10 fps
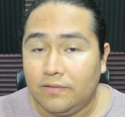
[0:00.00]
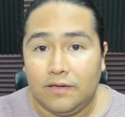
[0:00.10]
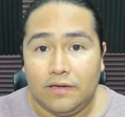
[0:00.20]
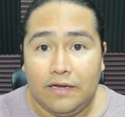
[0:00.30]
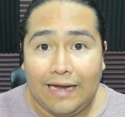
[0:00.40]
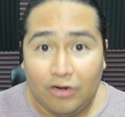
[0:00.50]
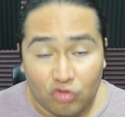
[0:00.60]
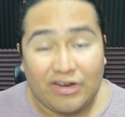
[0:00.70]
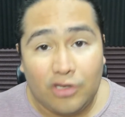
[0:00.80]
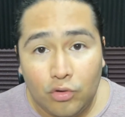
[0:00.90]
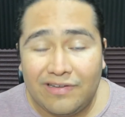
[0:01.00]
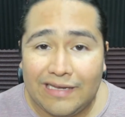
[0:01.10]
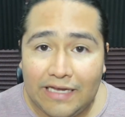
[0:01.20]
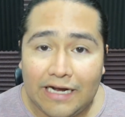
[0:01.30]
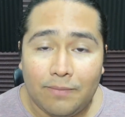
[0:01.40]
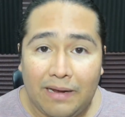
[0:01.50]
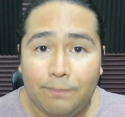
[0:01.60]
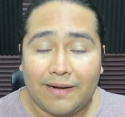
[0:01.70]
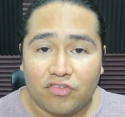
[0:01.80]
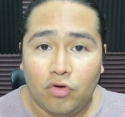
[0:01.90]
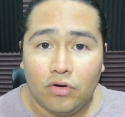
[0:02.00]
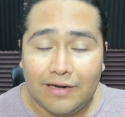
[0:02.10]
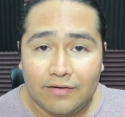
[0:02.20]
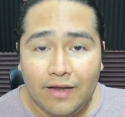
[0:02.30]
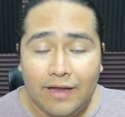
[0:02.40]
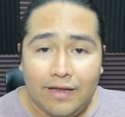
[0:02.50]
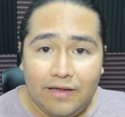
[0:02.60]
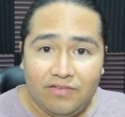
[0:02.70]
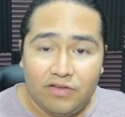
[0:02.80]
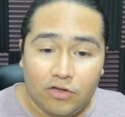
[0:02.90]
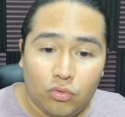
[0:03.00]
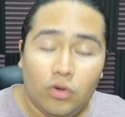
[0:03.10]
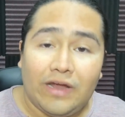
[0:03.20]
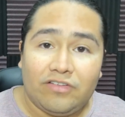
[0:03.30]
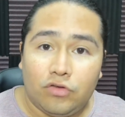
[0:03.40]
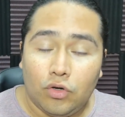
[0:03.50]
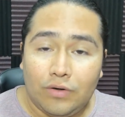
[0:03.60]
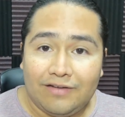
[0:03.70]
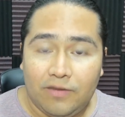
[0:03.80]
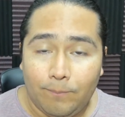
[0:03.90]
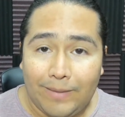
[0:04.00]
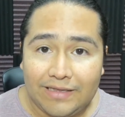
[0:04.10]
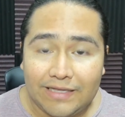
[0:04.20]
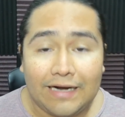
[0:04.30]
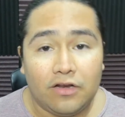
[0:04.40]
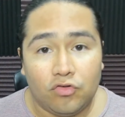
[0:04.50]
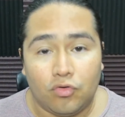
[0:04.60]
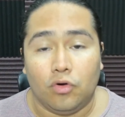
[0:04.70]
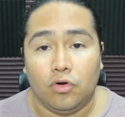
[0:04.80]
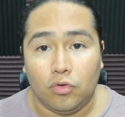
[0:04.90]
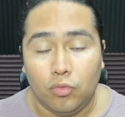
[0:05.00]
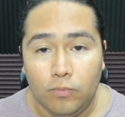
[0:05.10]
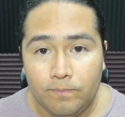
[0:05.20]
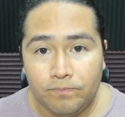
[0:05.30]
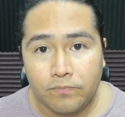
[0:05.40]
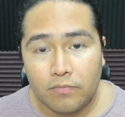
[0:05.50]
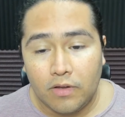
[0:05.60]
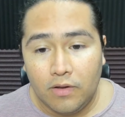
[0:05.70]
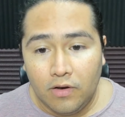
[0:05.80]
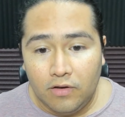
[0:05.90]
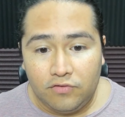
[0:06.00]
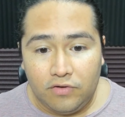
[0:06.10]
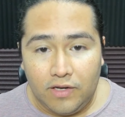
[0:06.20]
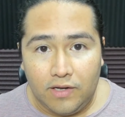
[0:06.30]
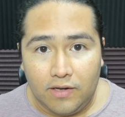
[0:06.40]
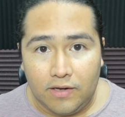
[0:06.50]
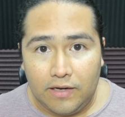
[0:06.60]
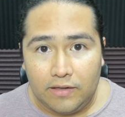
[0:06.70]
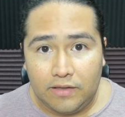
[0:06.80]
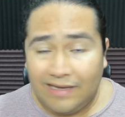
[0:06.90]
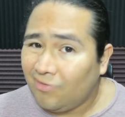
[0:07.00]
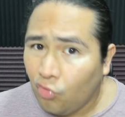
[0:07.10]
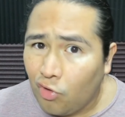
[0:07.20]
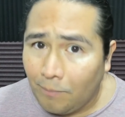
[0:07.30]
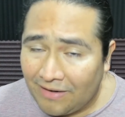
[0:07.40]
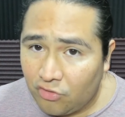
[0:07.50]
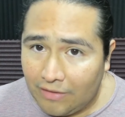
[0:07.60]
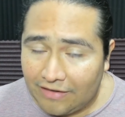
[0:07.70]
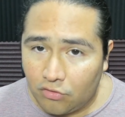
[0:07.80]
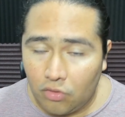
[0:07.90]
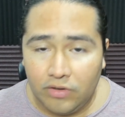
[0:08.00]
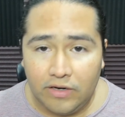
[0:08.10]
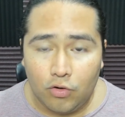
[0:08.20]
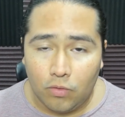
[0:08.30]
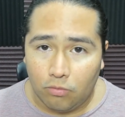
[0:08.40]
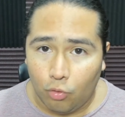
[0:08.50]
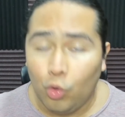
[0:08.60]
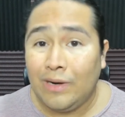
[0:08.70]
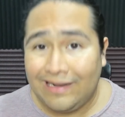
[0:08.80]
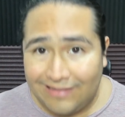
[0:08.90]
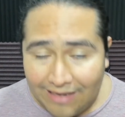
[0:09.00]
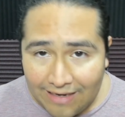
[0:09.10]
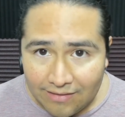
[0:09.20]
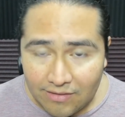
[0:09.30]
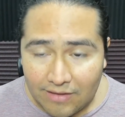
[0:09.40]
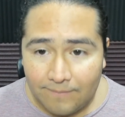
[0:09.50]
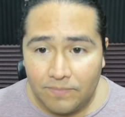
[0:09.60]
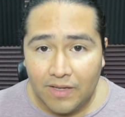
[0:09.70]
eh, nos ayudes a llegar a más personas. Y si tú gestionas inventarios con Odoo, si eh, tienes un comercio electrónico, una tienda,